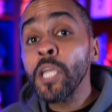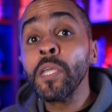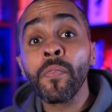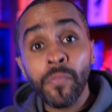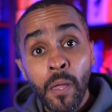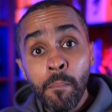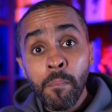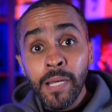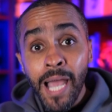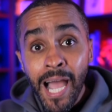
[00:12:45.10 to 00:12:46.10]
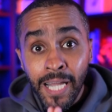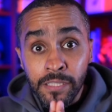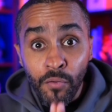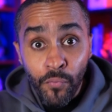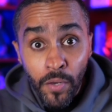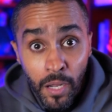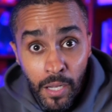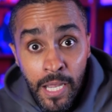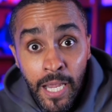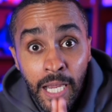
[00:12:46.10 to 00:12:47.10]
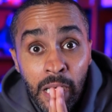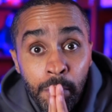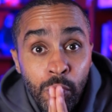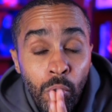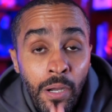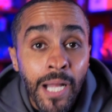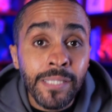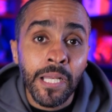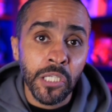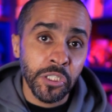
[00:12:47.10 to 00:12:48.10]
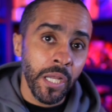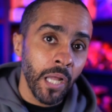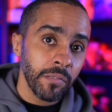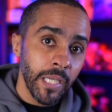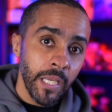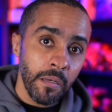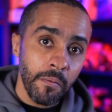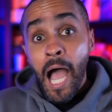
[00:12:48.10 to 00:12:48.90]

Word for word: ينضم لأحد الفرق اللي بتقاتل الشياطين